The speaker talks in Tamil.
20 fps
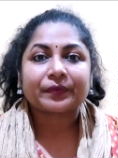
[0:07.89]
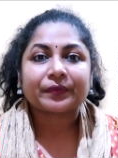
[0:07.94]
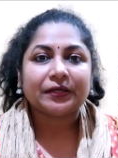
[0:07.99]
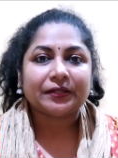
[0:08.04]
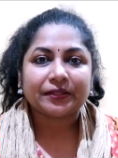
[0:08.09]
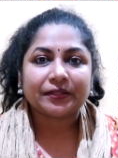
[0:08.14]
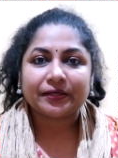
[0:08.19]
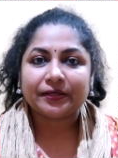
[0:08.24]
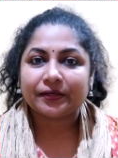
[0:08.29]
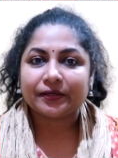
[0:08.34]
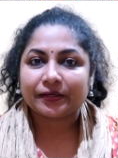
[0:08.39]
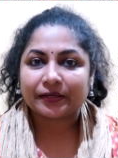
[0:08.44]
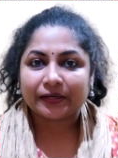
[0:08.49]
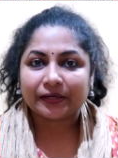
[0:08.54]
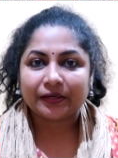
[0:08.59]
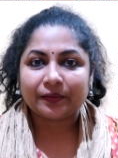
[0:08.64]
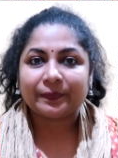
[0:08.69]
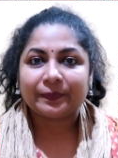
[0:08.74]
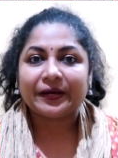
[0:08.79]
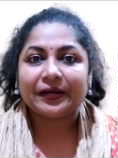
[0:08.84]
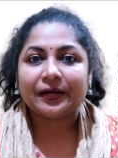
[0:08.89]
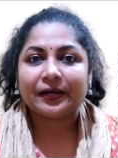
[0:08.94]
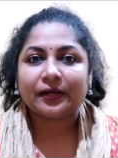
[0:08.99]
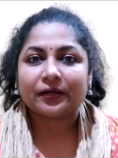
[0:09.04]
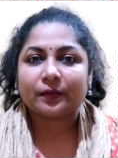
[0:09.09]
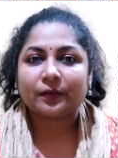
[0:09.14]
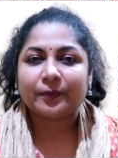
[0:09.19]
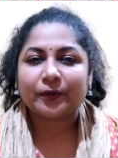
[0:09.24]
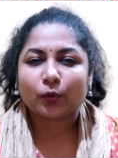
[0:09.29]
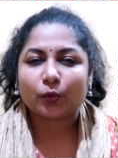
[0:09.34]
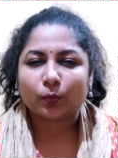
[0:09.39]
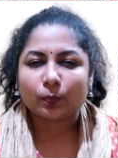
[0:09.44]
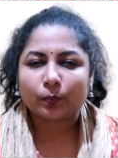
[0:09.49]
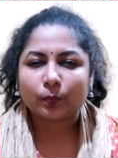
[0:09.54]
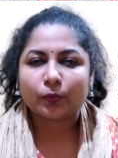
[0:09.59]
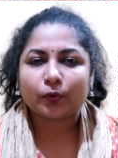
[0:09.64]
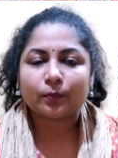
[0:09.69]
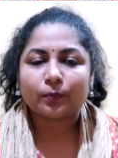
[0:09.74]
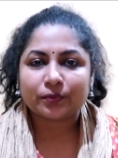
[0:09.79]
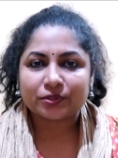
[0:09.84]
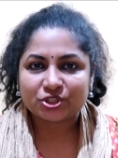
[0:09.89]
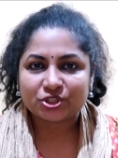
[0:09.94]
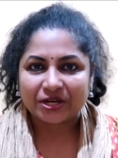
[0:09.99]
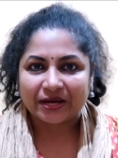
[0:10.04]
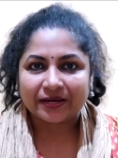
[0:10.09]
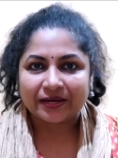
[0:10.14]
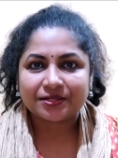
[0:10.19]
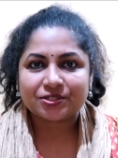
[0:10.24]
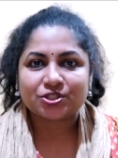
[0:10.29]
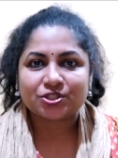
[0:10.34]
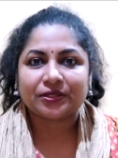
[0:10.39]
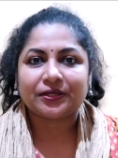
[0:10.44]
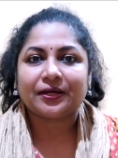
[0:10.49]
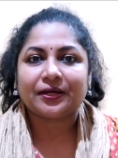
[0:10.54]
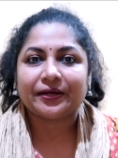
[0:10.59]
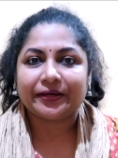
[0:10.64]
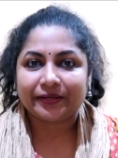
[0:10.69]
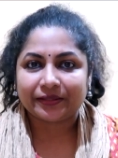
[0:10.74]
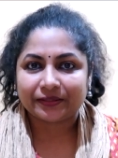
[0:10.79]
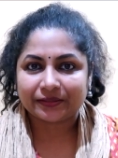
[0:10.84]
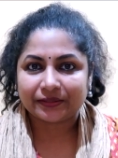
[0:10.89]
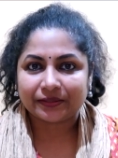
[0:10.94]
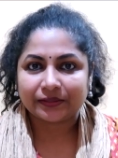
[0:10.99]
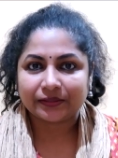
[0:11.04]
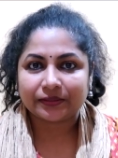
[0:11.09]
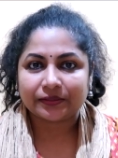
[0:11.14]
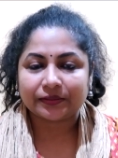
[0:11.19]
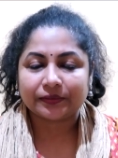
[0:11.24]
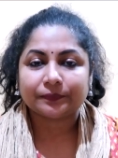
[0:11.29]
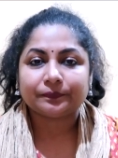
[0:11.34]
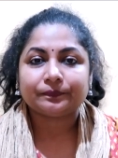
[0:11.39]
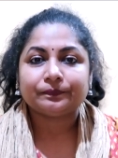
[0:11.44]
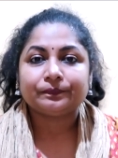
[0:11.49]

இந்த இயர் கண்டிப்பாக எல்லாருக்குமே ரொம்ப ரொம்ப சேலஞ்சிங்காக இருந்திருக்கு